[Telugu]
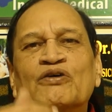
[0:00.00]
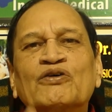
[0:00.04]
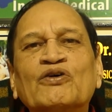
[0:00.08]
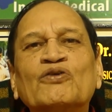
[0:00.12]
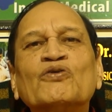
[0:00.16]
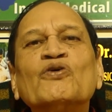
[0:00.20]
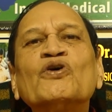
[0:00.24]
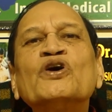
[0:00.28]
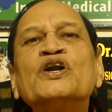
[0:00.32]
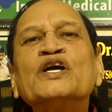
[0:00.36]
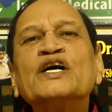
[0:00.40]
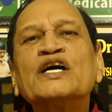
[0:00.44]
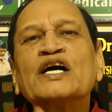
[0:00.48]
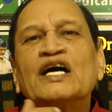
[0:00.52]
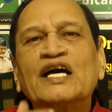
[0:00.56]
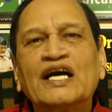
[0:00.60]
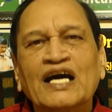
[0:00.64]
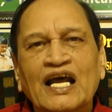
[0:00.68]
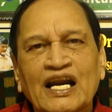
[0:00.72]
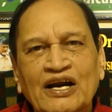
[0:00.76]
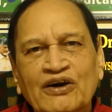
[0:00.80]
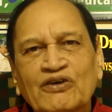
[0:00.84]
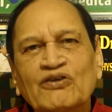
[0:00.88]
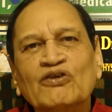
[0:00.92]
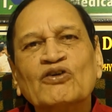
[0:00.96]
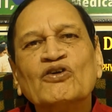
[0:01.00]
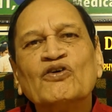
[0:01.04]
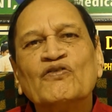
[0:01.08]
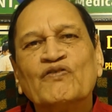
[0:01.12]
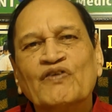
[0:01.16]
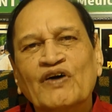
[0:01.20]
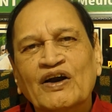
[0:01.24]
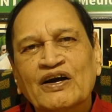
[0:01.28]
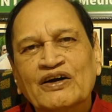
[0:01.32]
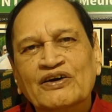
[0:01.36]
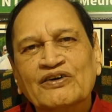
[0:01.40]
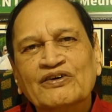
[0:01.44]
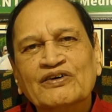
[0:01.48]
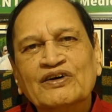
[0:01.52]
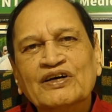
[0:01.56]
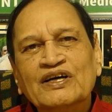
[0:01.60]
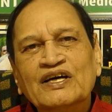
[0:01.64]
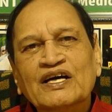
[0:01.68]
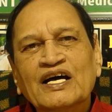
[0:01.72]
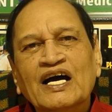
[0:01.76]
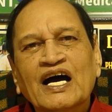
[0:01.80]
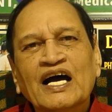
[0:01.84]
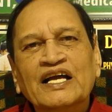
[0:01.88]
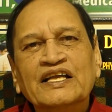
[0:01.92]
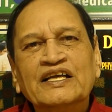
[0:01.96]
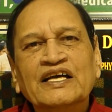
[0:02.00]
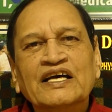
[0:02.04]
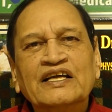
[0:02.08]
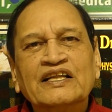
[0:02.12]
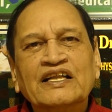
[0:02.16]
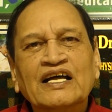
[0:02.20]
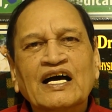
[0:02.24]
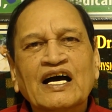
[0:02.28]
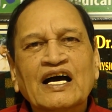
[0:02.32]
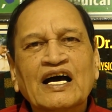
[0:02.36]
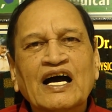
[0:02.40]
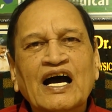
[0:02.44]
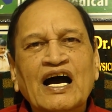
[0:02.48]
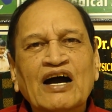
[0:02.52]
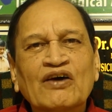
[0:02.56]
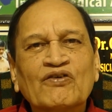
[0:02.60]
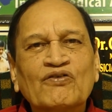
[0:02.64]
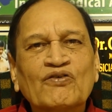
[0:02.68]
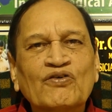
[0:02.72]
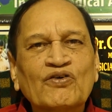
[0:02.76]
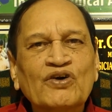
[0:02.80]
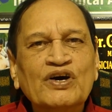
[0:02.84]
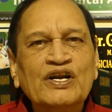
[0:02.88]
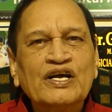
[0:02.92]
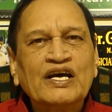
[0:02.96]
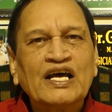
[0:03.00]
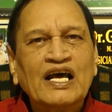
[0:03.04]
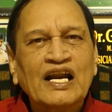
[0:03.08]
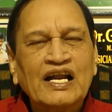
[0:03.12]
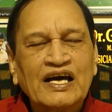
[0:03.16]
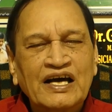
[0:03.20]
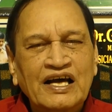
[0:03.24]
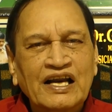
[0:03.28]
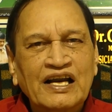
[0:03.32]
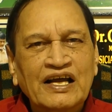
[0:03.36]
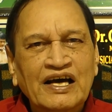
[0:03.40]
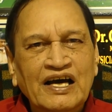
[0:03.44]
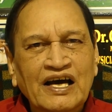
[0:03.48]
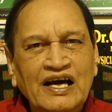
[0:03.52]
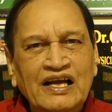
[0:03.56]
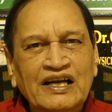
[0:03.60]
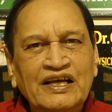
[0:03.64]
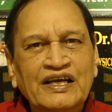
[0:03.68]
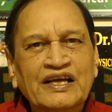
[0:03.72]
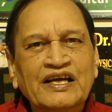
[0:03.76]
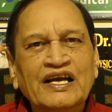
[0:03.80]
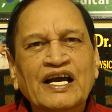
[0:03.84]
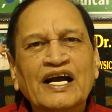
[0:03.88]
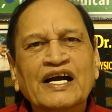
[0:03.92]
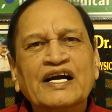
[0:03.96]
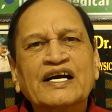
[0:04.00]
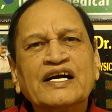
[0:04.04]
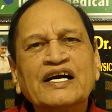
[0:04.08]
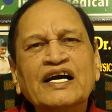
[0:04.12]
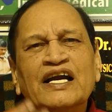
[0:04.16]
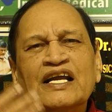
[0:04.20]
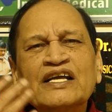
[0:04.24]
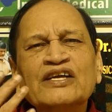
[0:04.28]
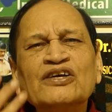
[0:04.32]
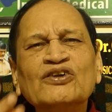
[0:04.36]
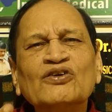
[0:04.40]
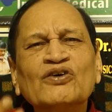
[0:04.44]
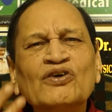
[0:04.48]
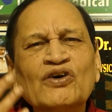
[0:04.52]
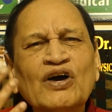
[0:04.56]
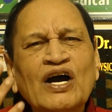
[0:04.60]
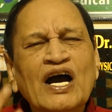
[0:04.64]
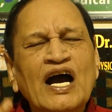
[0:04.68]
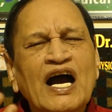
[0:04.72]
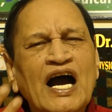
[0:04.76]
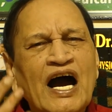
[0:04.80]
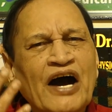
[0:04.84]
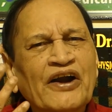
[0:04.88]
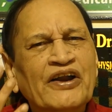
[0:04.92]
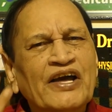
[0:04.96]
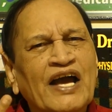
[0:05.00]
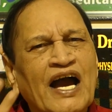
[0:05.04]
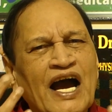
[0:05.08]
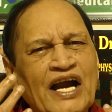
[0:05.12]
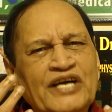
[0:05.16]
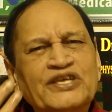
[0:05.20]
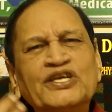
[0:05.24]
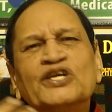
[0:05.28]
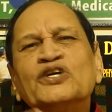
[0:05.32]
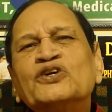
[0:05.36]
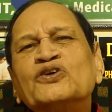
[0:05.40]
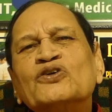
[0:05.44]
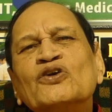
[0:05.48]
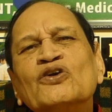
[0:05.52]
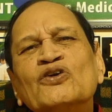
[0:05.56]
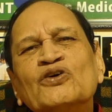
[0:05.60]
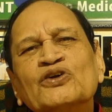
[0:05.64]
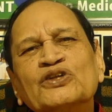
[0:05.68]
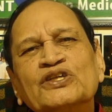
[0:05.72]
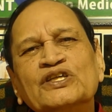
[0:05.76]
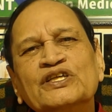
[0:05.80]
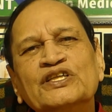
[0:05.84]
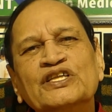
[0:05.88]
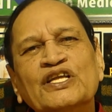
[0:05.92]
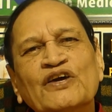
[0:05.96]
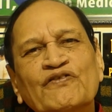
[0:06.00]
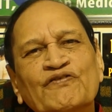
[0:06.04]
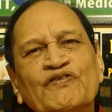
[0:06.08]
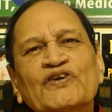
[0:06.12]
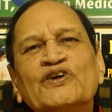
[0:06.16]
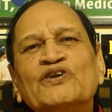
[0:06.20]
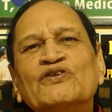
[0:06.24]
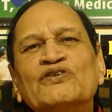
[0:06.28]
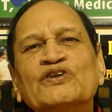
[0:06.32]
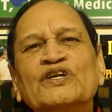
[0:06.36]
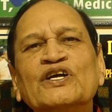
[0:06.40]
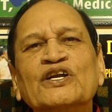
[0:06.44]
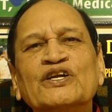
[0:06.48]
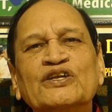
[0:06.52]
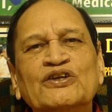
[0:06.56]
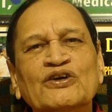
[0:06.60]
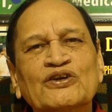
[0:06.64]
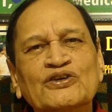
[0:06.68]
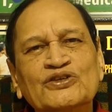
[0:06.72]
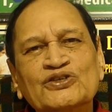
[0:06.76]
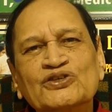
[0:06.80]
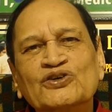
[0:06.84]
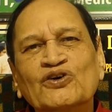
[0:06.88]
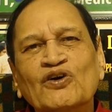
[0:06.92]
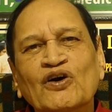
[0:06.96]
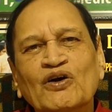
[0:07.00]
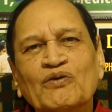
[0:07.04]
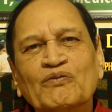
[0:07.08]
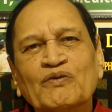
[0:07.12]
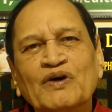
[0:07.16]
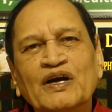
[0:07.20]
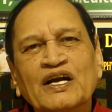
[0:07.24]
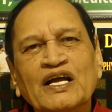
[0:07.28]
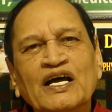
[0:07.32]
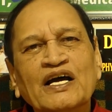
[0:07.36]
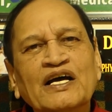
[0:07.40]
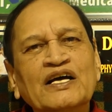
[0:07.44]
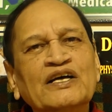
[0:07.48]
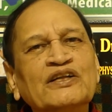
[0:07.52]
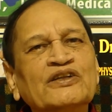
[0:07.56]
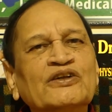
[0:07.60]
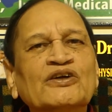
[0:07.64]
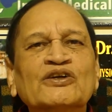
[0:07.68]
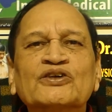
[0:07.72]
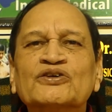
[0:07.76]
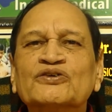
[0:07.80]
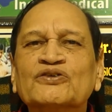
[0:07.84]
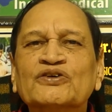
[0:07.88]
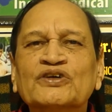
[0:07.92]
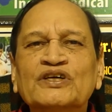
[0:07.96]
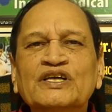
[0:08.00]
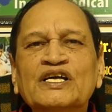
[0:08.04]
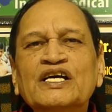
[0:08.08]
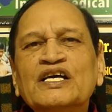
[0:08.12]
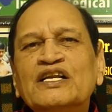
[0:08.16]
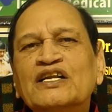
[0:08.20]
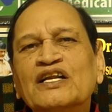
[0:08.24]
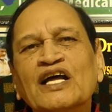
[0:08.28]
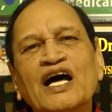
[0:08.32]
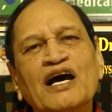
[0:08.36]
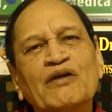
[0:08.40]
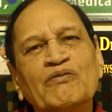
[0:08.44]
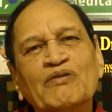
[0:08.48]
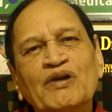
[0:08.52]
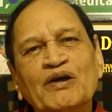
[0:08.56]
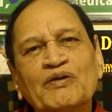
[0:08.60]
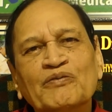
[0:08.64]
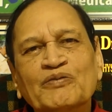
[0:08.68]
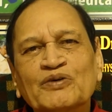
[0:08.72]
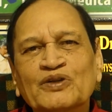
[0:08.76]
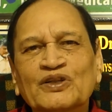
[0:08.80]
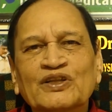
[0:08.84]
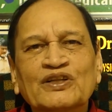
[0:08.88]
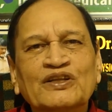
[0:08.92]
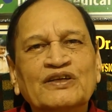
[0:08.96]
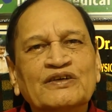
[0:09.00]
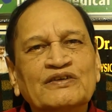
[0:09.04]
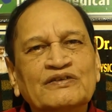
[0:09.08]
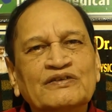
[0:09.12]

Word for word: కోరిక కలగడంలో ఫాల్ట్ అంచేత ఆ కోరిక ఎలా కలగాలి ఎక్కడ అసలు ఆడ యాటిట్యూడ్లో డిఫెక్ట్ ఉందని తెలుసుకోవాలన్నమాట తెలుసుకుంటే నార్మల్ అయిపోతుంది